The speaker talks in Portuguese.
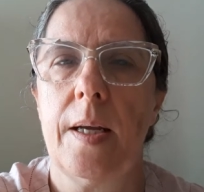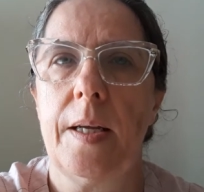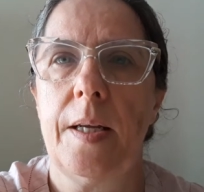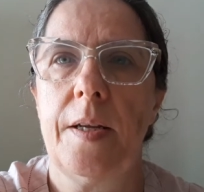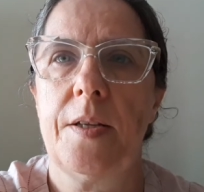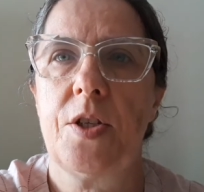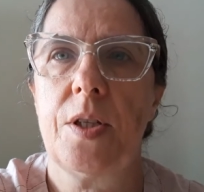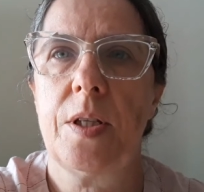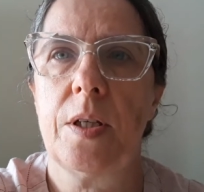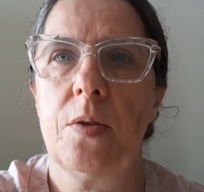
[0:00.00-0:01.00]
e
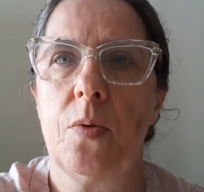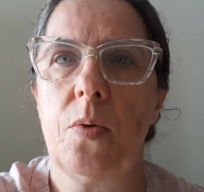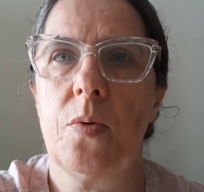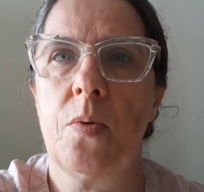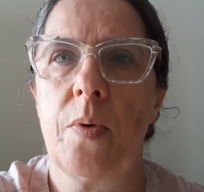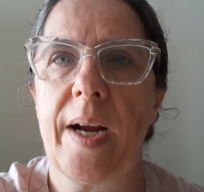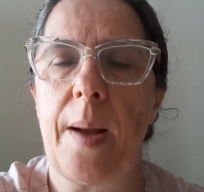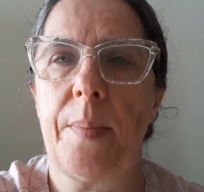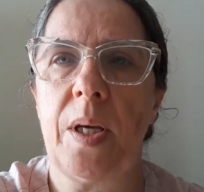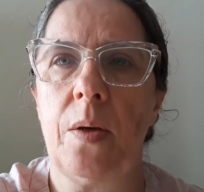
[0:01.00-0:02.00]
te dando um
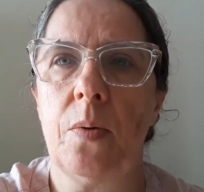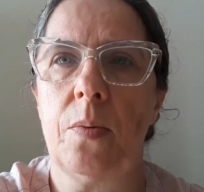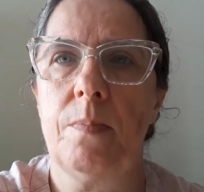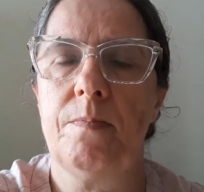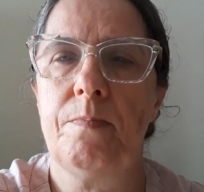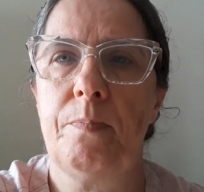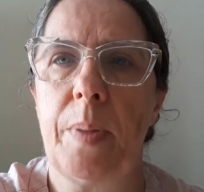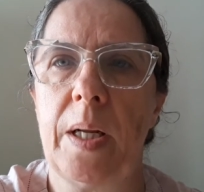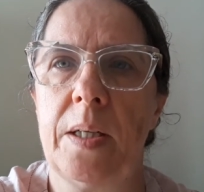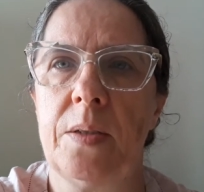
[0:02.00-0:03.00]
caminho
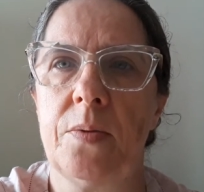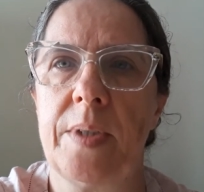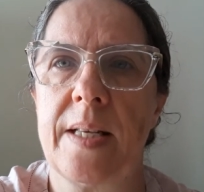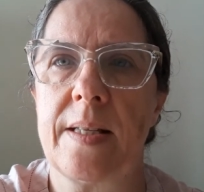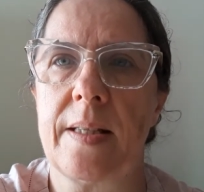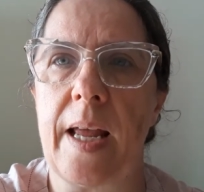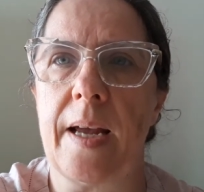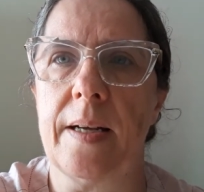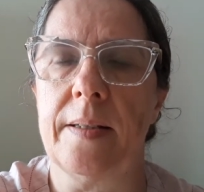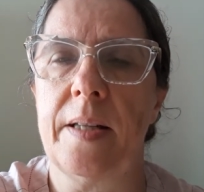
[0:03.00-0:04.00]
plano nessa
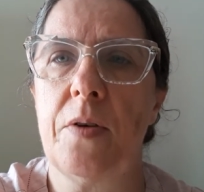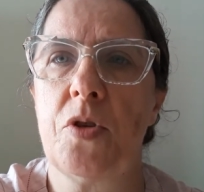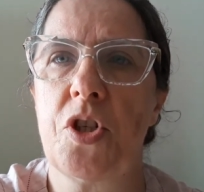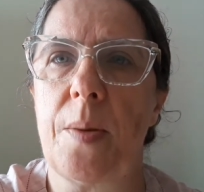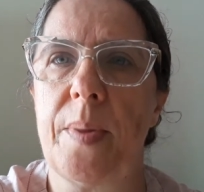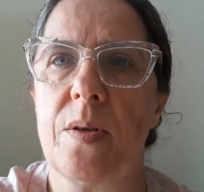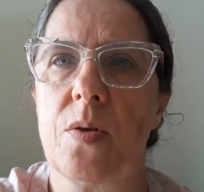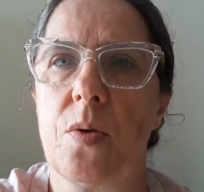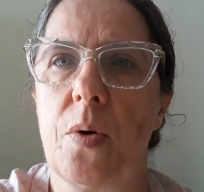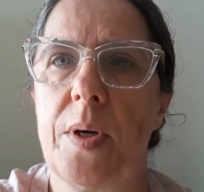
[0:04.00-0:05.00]
terra. Deus te
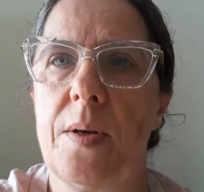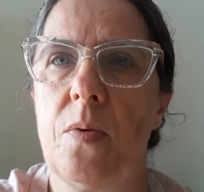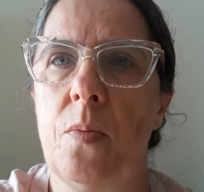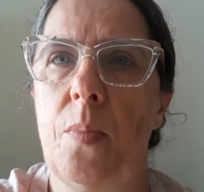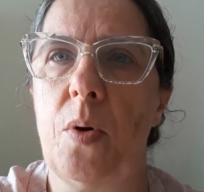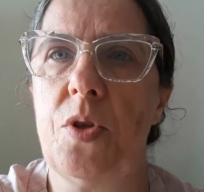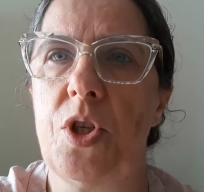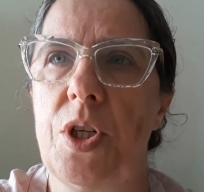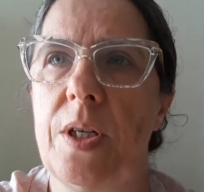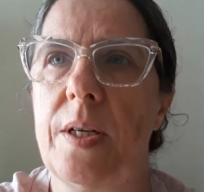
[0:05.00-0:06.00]
abençoe, um bom
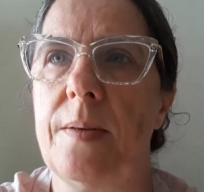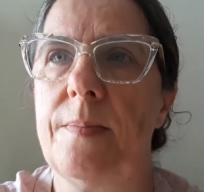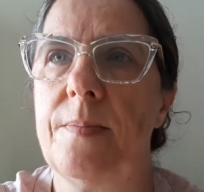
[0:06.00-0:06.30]
dia.